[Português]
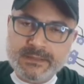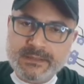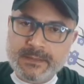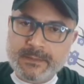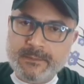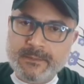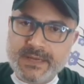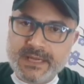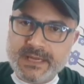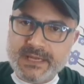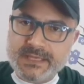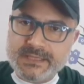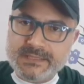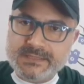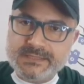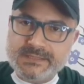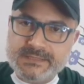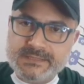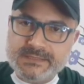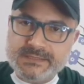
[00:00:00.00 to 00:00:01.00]

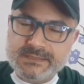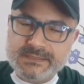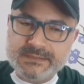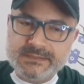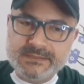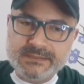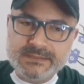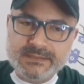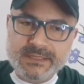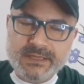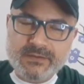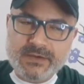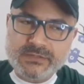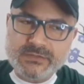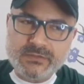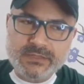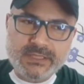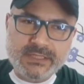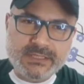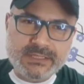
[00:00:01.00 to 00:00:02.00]
Mas eu
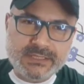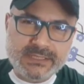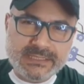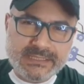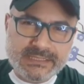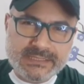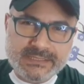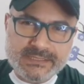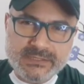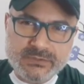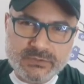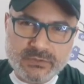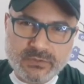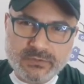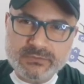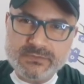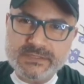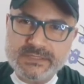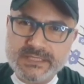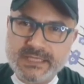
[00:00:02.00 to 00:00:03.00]
acho que de
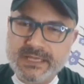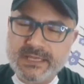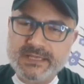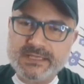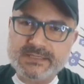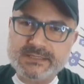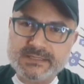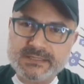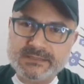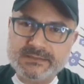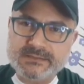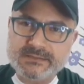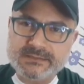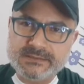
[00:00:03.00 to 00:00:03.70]
todos eles,